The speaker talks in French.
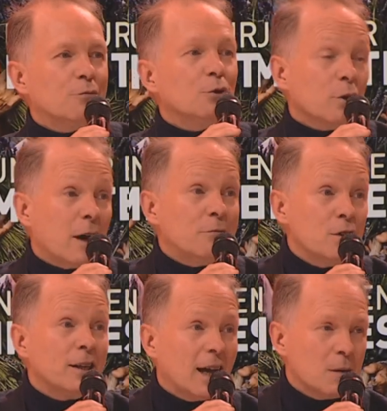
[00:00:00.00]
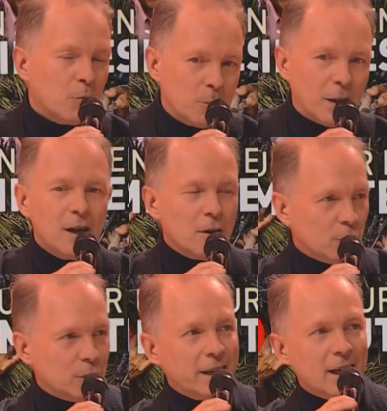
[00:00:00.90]
ne photographie généralement pas.
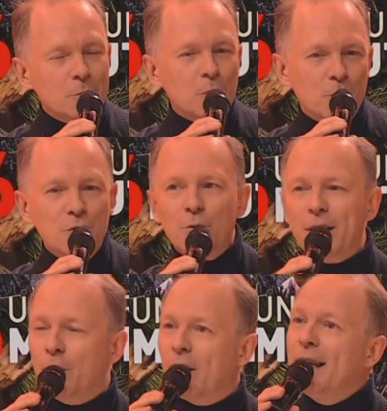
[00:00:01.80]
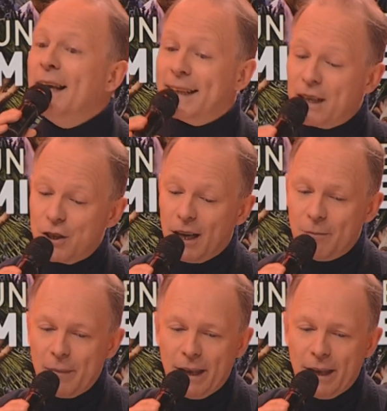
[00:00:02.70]
On en dira un peu plus tout à l'heure. Kacha,